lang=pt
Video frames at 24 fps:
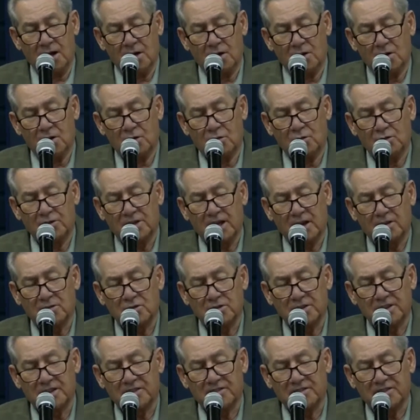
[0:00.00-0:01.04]
o que
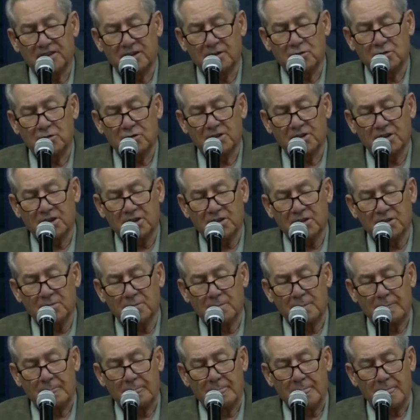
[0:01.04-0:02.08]
aconteceu
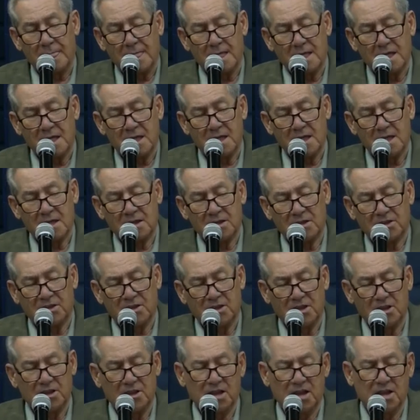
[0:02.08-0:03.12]
que